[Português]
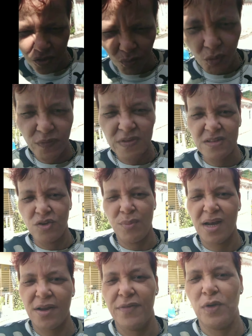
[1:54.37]
que o meu vizinho
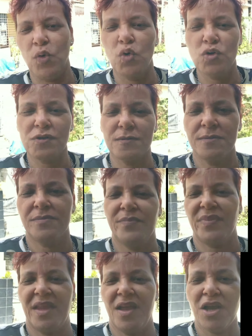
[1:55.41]
maravilhoso.
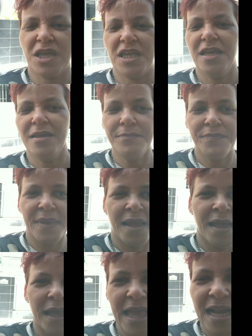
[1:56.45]
aqui.
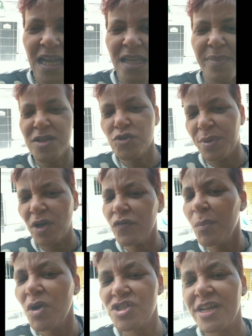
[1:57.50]
Que é a casa da minha sobrinha, não
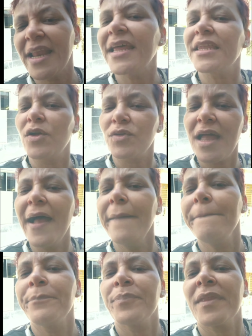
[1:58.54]
vou mostrar ela não, Tá?
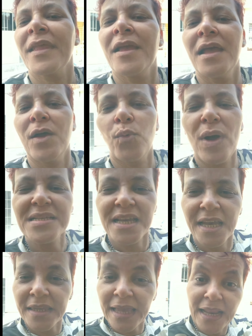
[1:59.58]
O
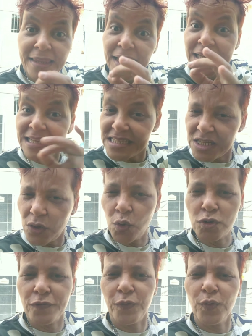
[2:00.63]
açaí dela é
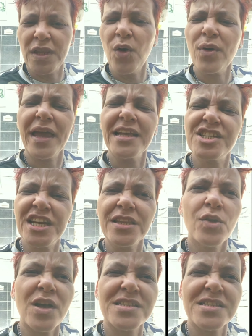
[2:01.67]
delicioso, viu? Tem o que, gente, teu